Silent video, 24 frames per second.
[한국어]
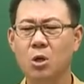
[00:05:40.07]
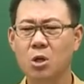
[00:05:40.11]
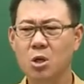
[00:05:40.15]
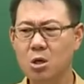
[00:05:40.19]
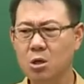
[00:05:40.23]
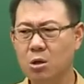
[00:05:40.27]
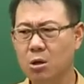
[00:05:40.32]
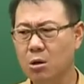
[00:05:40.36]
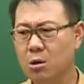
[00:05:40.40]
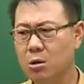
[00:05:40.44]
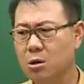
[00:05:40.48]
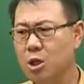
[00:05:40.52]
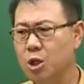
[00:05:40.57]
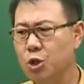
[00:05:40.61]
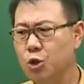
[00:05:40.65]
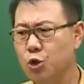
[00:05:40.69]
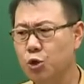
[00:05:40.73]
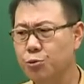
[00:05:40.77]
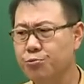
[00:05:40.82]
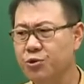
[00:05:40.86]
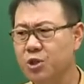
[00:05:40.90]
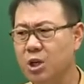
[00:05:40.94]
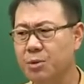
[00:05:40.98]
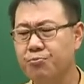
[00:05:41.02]
이거
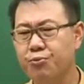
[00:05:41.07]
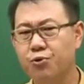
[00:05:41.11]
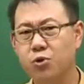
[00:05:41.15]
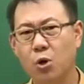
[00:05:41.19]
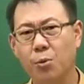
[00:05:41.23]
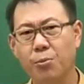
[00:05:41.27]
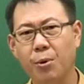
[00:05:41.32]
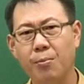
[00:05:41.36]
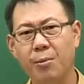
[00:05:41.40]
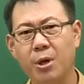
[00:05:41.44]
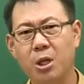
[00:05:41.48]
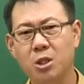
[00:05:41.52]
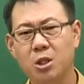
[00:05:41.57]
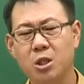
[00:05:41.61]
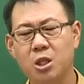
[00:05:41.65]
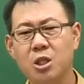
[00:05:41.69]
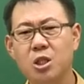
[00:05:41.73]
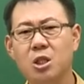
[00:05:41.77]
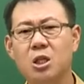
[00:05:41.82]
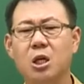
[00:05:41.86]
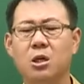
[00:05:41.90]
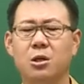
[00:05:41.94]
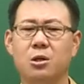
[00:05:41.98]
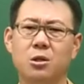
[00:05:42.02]
기출문제 풀어보면
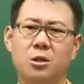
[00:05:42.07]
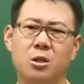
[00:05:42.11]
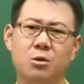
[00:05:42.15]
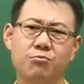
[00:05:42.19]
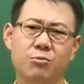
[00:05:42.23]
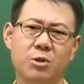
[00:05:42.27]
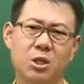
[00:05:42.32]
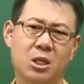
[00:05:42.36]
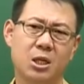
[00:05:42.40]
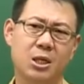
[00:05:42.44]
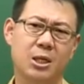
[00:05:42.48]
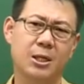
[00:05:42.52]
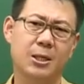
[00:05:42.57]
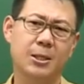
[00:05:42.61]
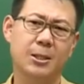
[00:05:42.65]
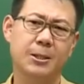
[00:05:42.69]
진짜 그렇습니다.